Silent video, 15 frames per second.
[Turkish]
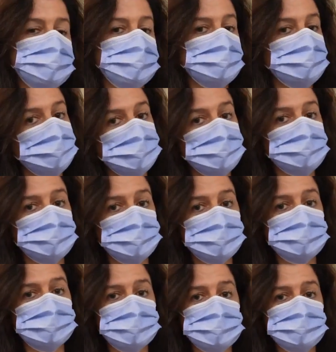kontrolü
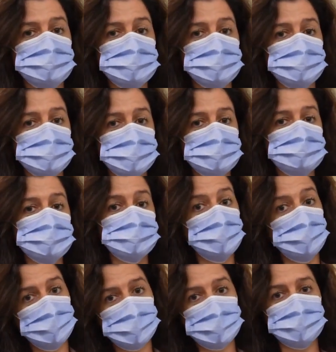dediğiniz şey biraz da böyle
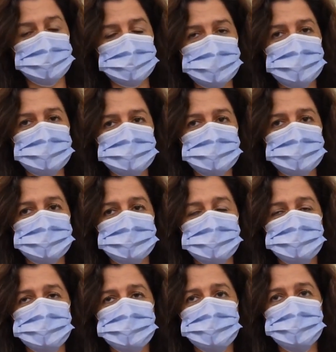
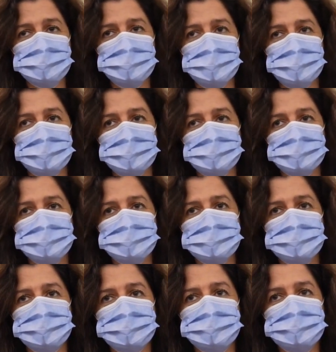gerçekleşiyor.
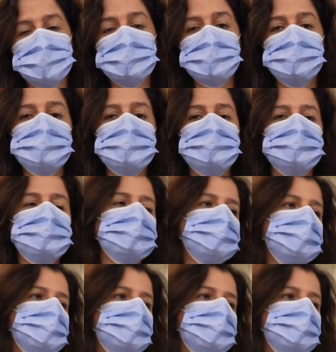Ee, tabii bu bizim duygu